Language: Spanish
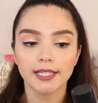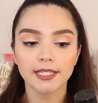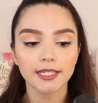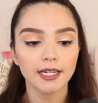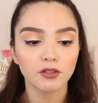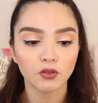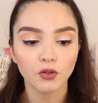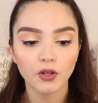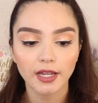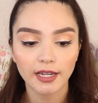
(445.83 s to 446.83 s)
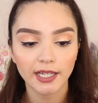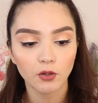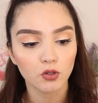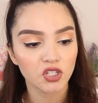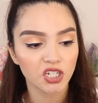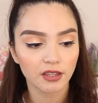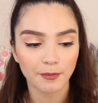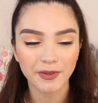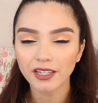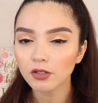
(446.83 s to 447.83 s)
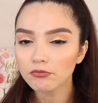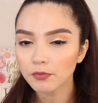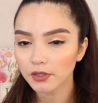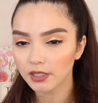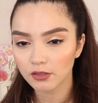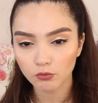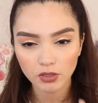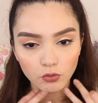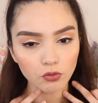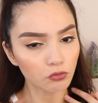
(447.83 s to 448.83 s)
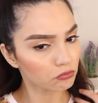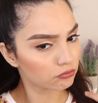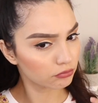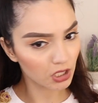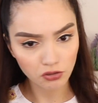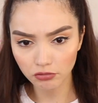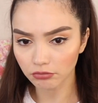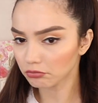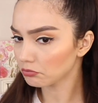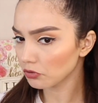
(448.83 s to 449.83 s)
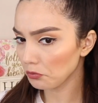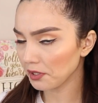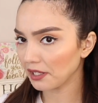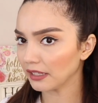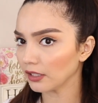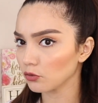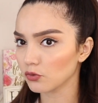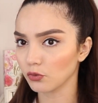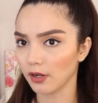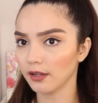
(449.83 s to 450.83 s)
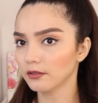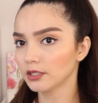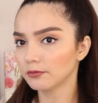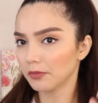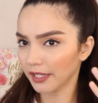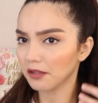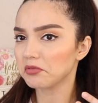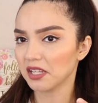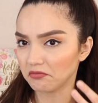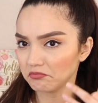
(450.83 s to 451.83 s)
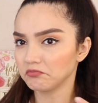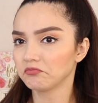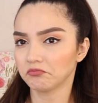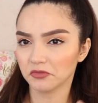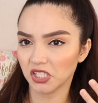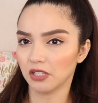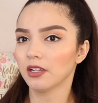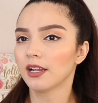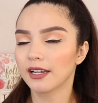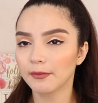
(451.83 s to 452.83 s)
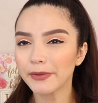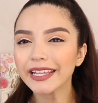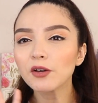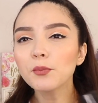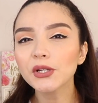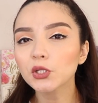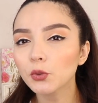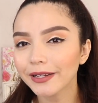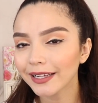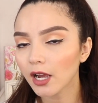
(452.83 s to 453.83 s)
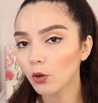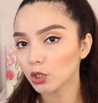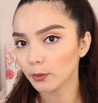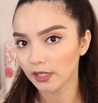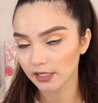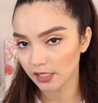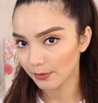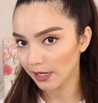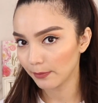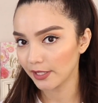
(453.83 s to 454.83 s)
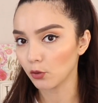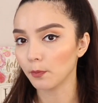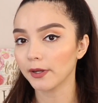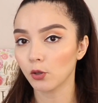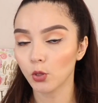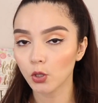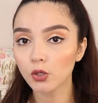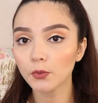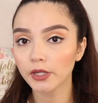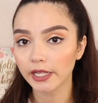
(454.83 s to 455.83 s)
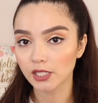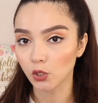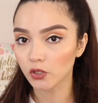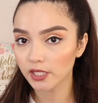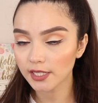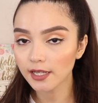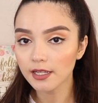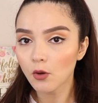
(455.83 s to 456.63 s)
Este es en el tono L80. Me queda un poquitín... Bueno, no, de hecho, no me queda tan oscura. Me queda bien, sí. Me queda un poquito blanca cuando me, recién me la aplico, pero luego como que se oxida,